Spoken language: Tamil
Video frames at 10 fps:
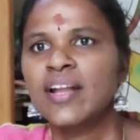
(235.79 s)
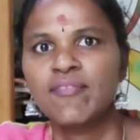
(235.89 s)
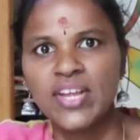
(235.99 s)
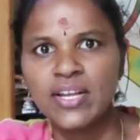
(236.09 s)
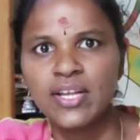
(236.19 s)

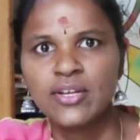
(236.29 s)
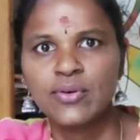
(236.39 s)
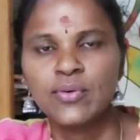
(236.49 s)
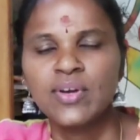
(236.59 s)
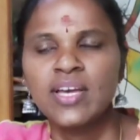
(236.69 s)
நான்
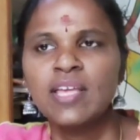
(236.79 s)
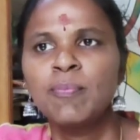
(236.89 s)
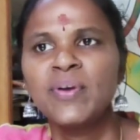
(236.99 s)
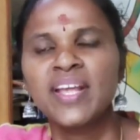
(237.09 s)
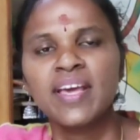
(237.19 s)
வேண்டிக்கிட்டோம்
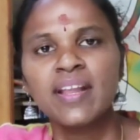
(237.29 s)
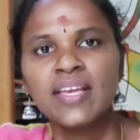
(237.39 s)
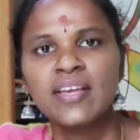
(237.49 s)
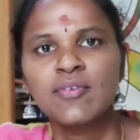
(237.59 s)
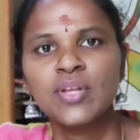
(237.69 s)
இப்ப
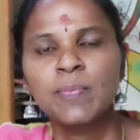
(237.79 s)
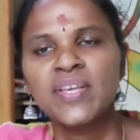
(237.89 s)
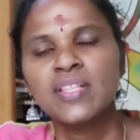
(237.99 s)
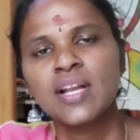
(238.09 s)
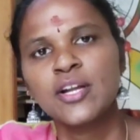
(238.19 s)
நேரம் இங்க
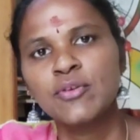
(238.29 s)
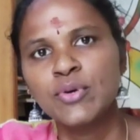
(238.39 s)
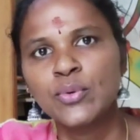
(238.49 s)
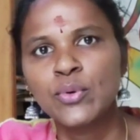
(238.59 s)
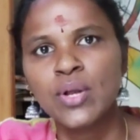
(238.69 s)
இப்ப இந்த
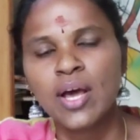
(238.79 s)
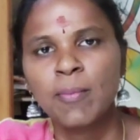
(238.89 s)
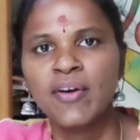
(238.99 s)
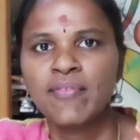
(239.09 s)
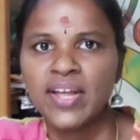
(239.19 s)
லட்டுவை
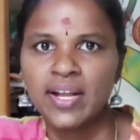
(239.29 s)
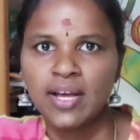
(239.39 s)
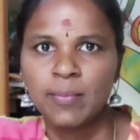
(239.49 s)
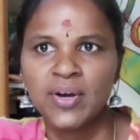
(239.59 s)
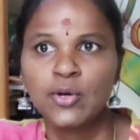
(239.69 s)
கொடுக்கலாமா
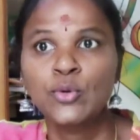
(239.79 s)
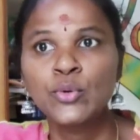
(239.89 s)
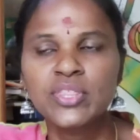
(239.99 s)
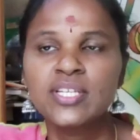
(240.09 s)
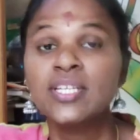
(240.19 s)
வேண்டாமா
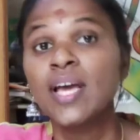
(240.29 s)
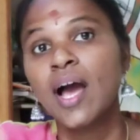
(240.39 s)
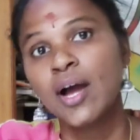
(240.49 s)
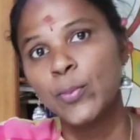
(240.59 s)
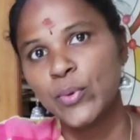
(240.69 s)
கொடுத்துட்டு
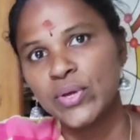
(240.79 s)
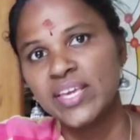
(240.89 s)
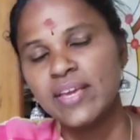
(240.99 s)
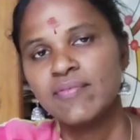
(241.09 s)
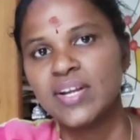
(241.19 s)
அங்க போய்